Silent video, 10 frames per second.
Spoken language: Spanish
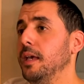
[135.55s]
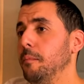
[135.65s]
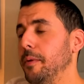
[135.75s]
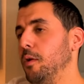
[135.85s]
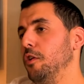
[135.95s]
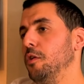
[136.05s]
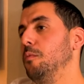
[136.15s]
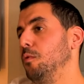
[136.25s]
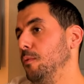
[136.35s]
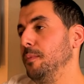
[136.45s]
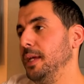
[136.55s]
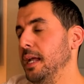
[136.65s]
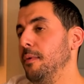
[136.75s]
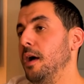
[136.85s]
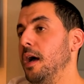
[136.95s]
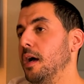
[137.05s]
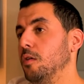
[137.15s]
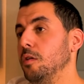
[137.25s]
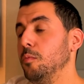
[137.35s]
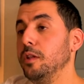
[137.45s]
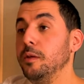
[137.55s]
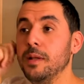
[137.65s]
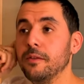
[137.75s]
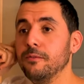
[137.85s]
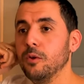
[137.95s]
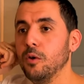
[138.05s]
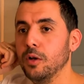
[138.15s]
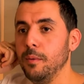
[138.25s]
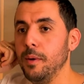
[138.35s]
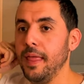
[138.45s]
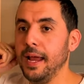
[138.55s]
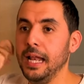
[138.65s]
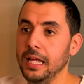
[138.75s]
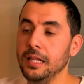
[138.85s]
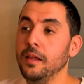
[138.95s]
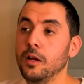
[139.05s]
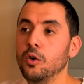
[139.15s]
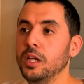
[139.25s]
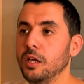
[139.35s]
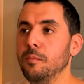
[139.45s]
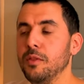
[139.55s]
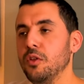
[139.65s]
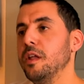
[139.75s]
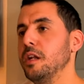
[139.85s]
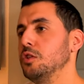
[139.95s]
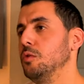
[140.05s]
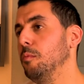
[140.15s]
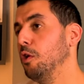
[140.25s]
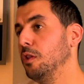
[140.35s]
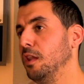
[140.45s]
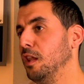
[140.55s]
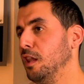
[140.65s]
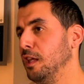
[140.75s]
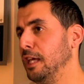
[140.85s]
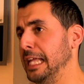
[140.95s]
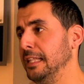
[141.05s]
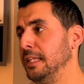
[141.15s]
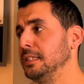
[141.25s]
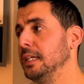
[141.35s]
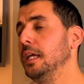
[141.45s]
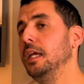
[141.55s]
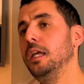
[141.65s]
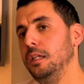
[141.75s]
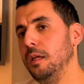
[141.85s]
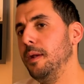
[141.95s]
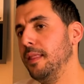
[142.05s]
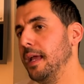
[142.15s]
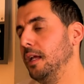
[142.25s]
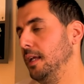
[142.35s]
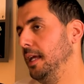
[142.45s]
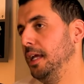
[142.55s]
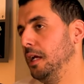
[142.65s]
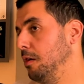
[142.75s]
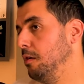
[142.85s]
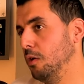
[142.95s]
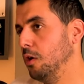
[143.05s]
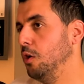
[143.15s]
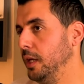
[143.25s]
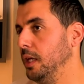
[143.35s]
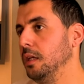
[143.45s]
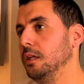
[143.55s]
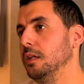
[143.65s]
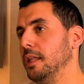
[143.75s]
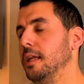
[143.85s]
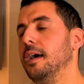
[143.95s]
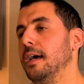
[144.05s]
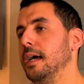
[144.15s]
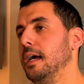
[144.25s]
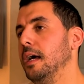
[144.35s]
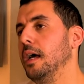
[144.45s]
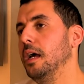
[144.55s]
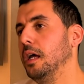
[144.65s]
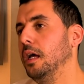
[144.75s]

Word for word: pero cuando nos migramos a Kotlin Multiplatform, es verdad que la gente de Coin empezó a darle soporte desde antes. Y es verdad que con Coin está,